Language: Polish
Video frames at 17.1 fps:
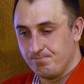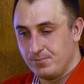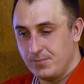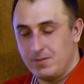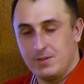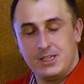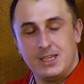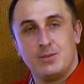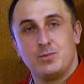
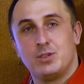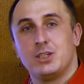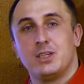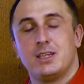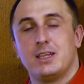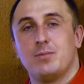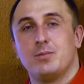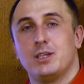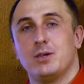Nawet nie wiem, czy
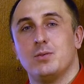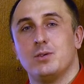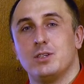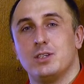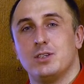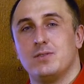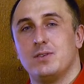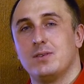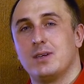się da
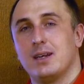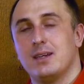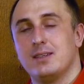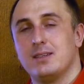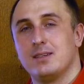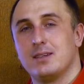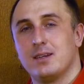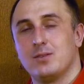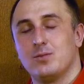przełączyć w tym
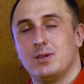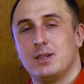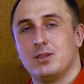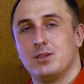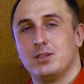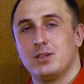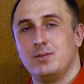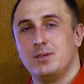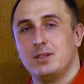
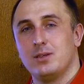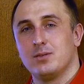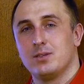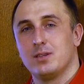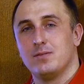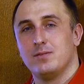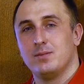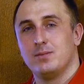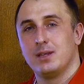kalkulatorze
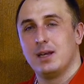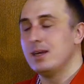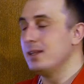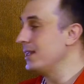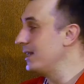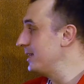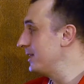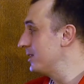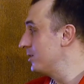Windowsowym na,
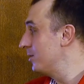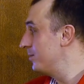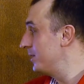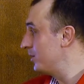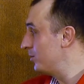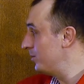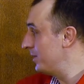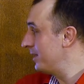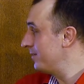na
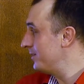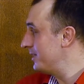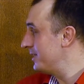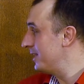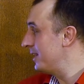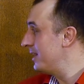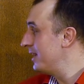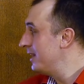niestopnie. Tu jak widzę